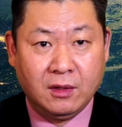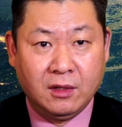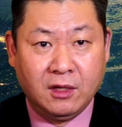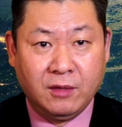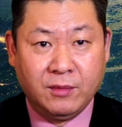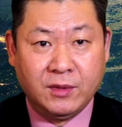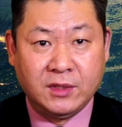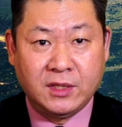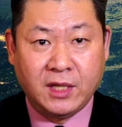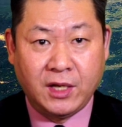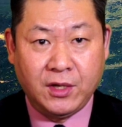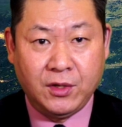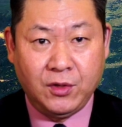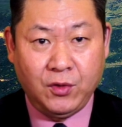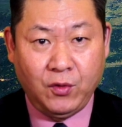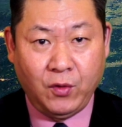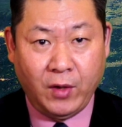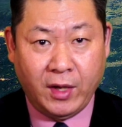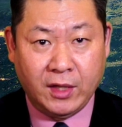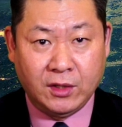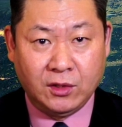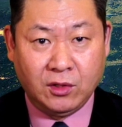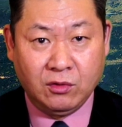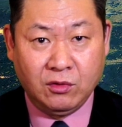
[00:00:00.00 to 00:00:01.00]
那么在
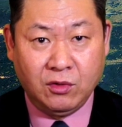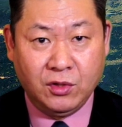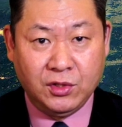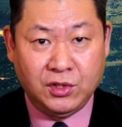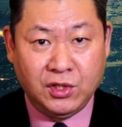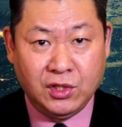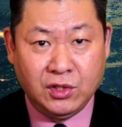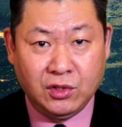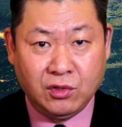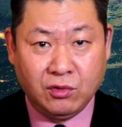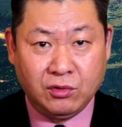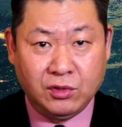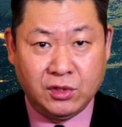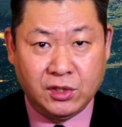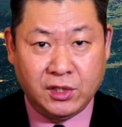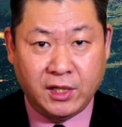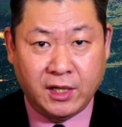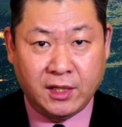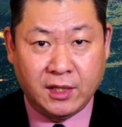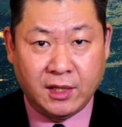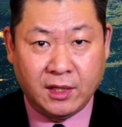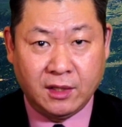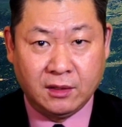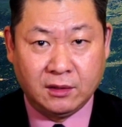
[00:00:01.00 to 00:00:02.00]
远东和近东之
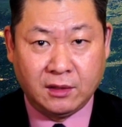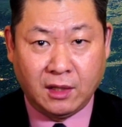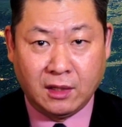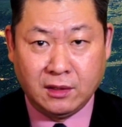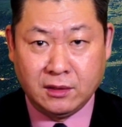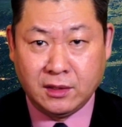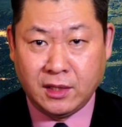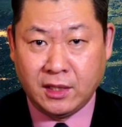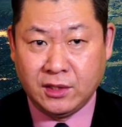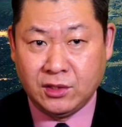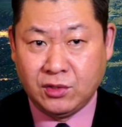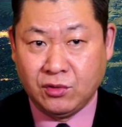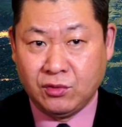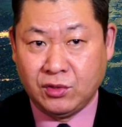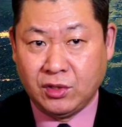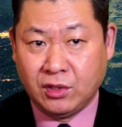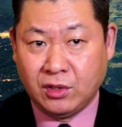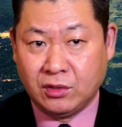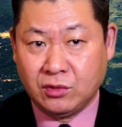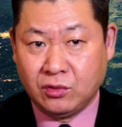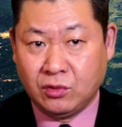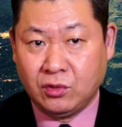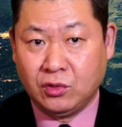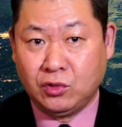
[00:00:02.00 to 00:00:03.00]
间的，当然就
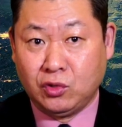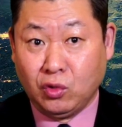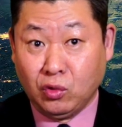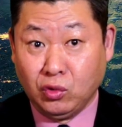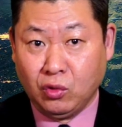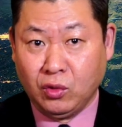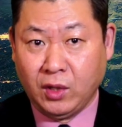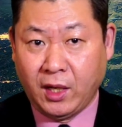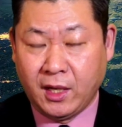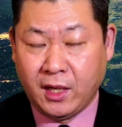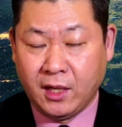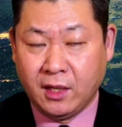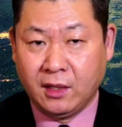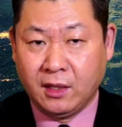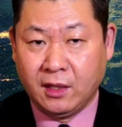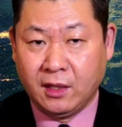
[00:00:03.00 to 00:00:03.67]
叫做中东了。